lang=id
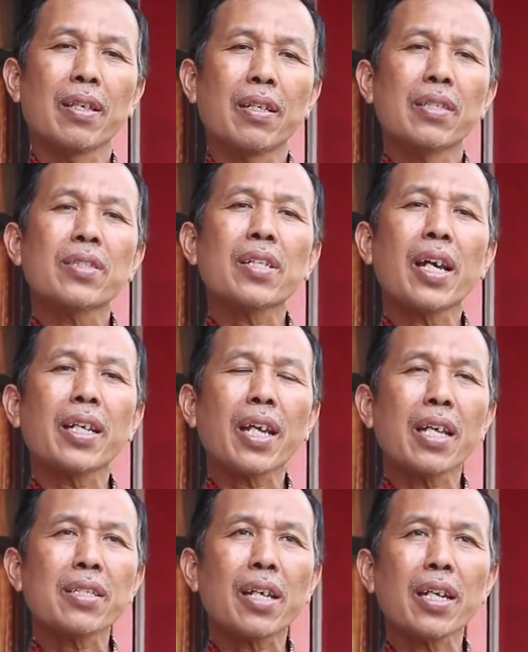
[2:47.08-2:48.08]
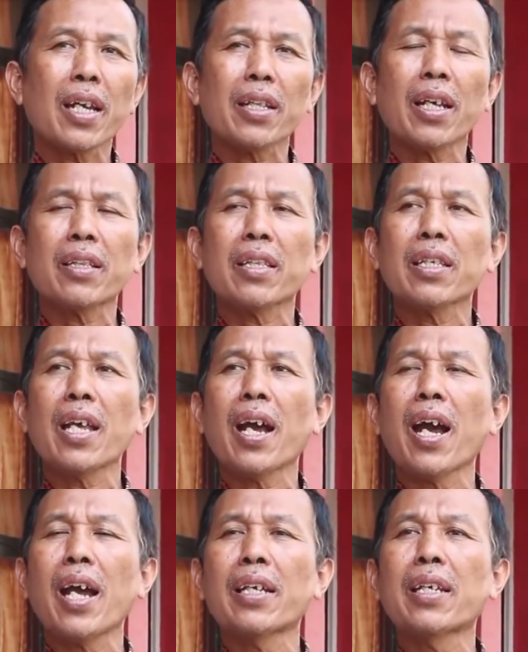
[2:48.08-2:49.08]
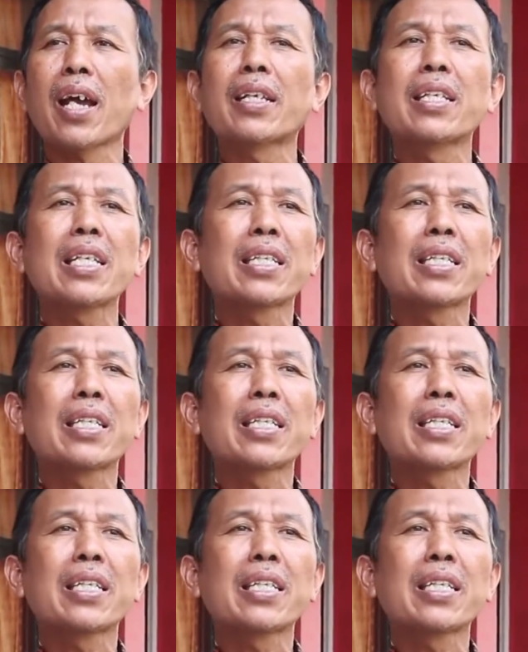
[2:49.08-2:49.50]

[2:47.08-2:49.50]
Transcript: syariat-syariat yang ada di